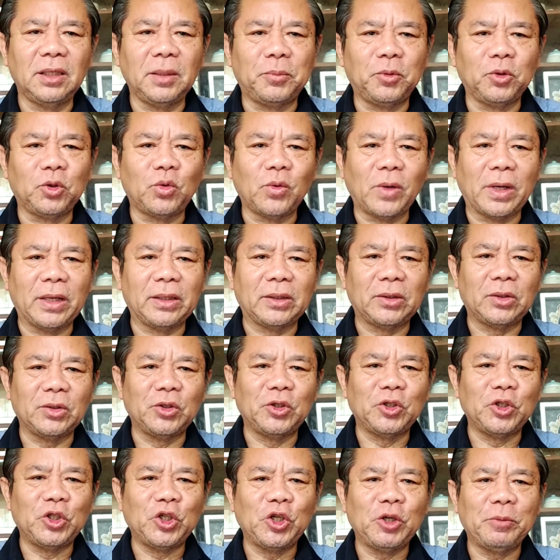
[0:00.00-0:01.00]
Ibu tua
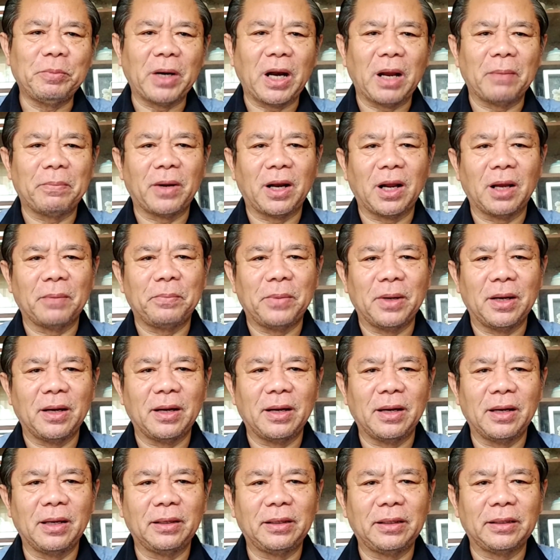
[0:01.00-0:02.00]
itu
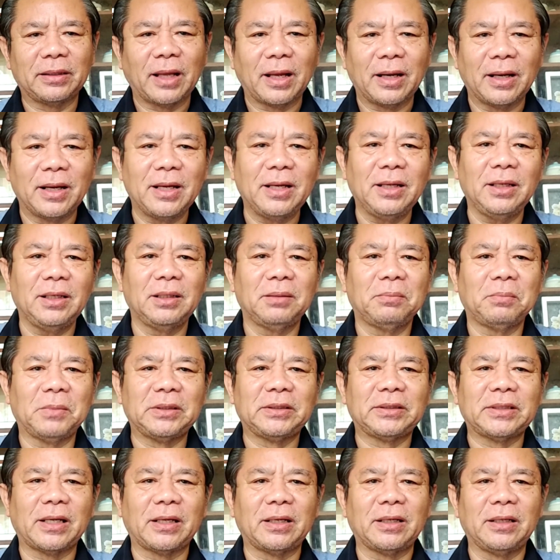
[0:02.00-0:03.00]
meraba-raba di tanah
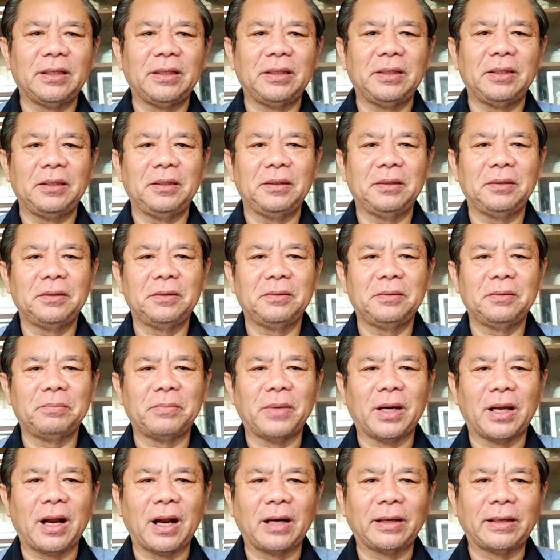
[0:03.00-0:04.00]
mencari
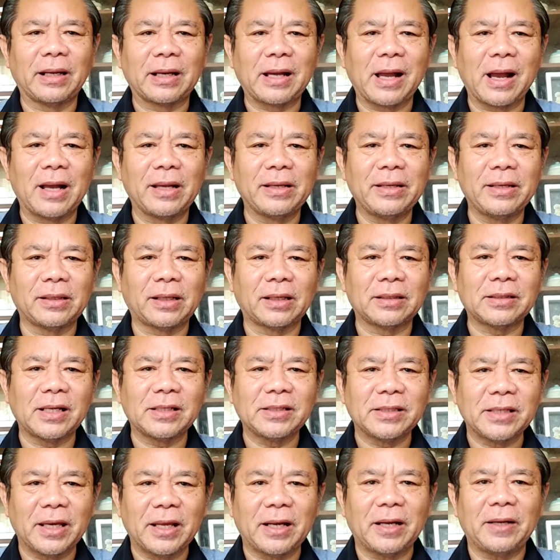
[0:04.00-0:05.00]
barang dagangan yang
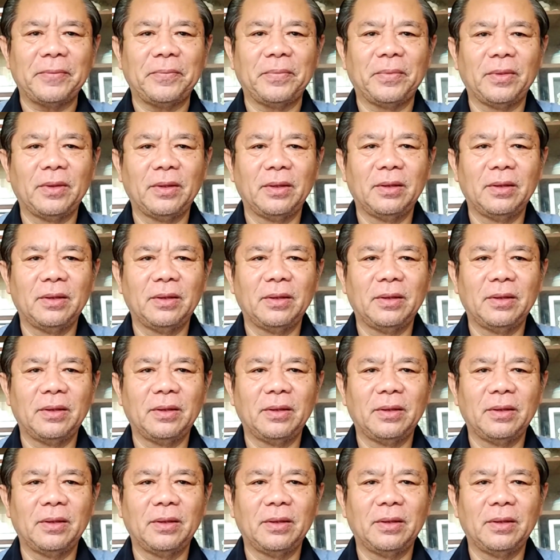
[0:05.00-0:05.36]
tercecer.